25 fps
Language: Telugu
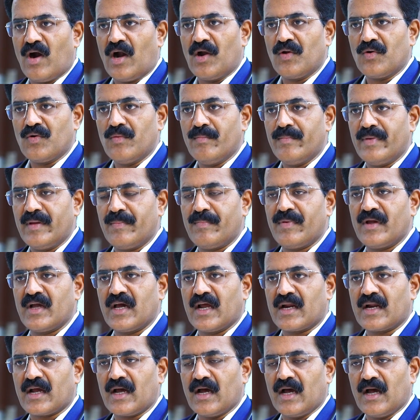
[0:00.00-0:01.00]
వాళ్ళు బీపీ
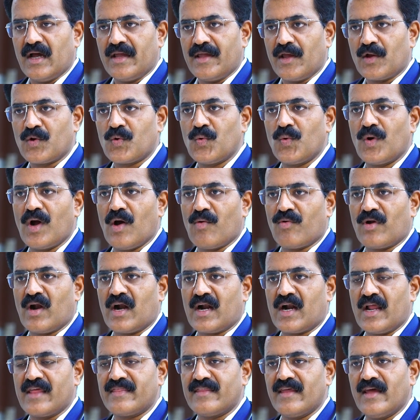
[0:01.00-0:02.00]
కనుక ఎక్కువగా
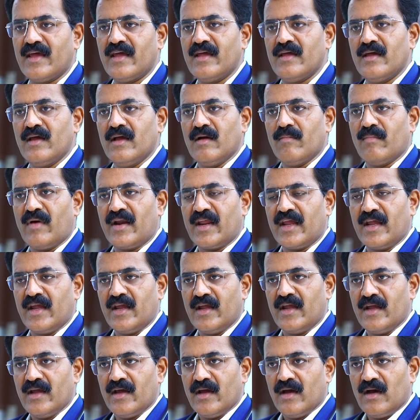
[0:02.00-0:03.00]
ఉన్నట్లయితే మరి
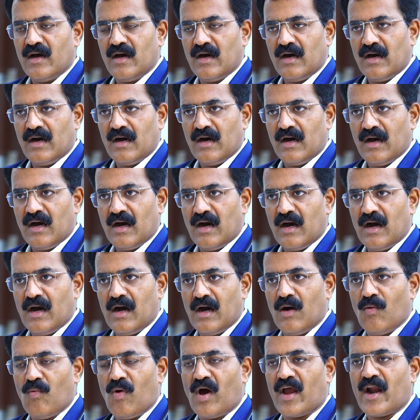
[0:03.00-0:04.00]

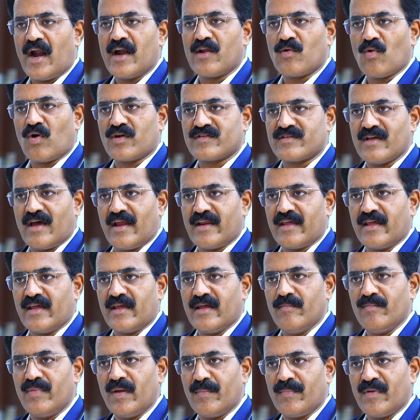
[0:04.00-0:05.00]
వారానికి ఒకసారి
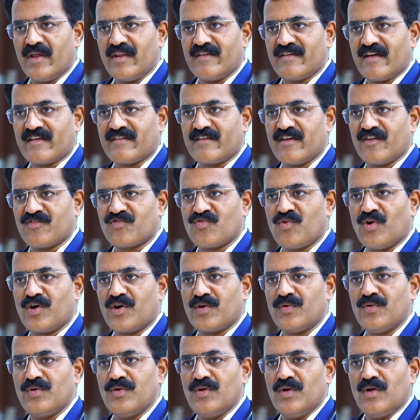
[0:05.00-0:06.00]
బీపీని చెక్
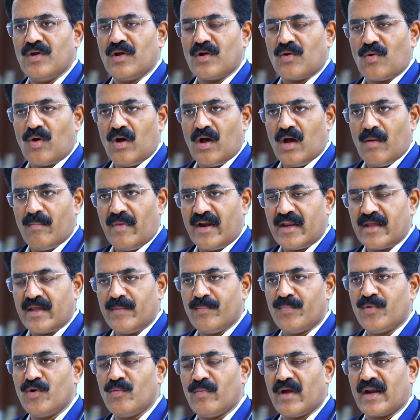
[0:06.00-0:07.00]
చేసుకోవటం మరి
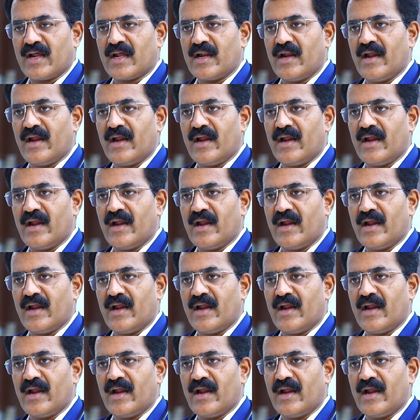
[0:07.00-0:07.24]
ఇప్పుడు మనకి